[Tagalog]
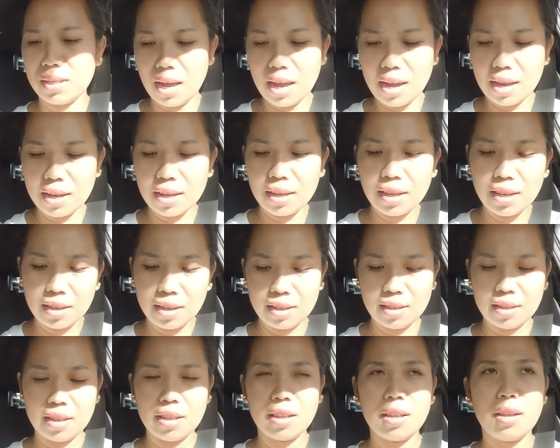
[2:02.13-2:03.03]
masahe.
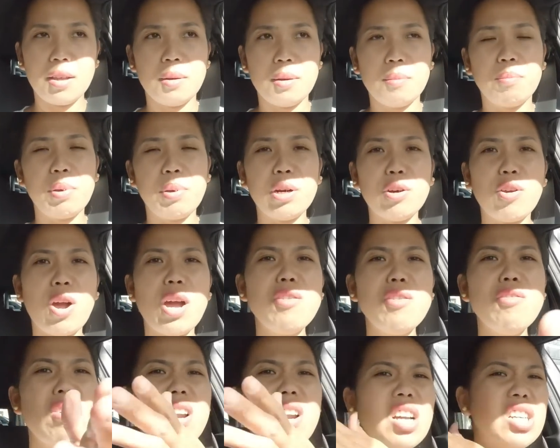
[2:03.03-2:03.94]
Pero
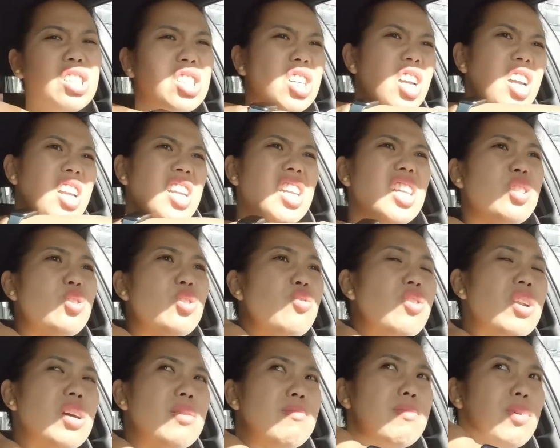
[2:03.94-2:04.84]
ano lang siya,
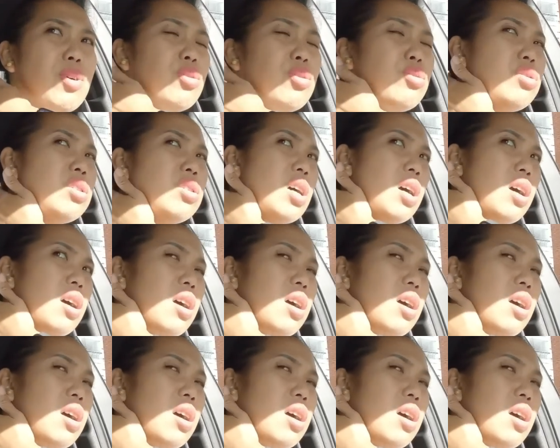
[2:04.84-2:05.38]
dito lang ba o